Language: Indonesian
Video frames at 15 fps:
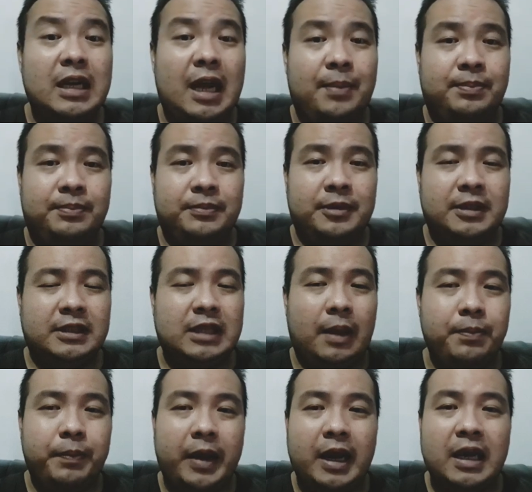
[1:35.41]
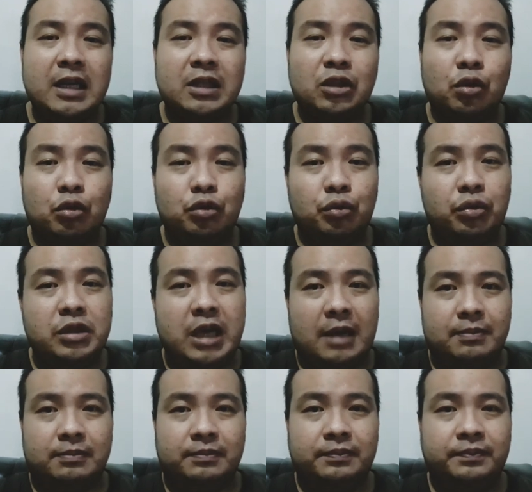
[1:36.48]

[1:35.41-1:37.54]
6 sampai 7 jam,